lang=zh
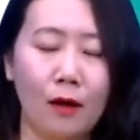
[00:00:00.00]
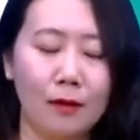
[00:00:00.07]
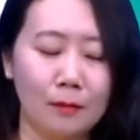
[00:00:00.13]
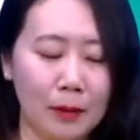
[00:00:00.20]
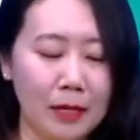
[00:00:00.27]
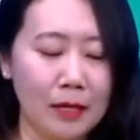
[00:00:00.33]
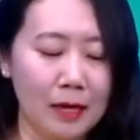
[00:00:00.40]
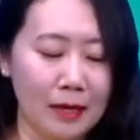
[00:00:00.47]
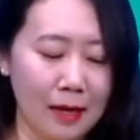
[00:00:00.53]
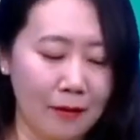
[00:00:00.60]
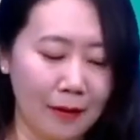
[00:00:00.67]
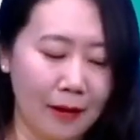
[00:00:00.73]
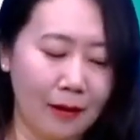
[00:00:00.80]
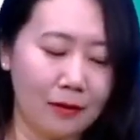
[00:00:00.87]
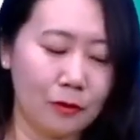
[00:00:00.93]
b a l
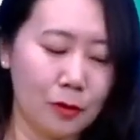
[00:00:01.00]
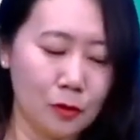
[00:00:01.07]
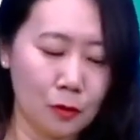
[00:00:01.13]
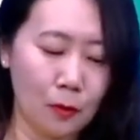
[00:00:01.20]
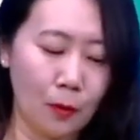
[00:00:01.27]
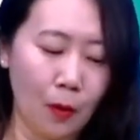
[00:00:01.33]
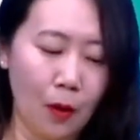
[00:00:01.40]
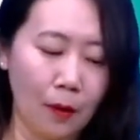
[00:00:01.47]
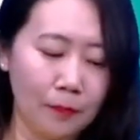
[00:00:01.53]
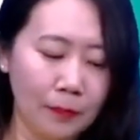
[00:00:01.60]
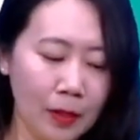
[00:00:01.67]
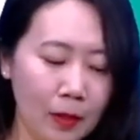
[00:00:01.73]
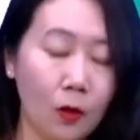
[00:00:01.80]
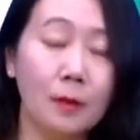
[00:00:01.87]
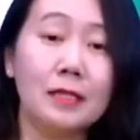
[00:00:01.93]
l crystal ball，
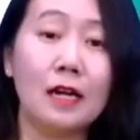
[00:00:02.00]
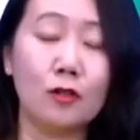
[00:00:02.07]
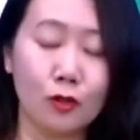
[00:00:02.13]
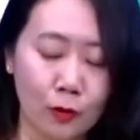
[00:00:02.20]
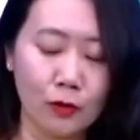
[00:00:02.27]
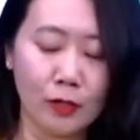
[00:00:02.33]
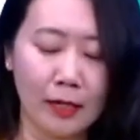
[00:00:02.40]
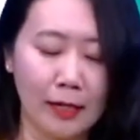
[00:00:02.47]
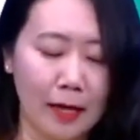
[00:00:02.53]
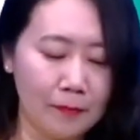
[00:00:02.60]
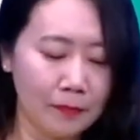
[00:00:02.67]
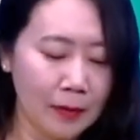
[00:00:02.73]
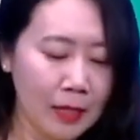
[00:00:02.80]
我们加上球就可以了。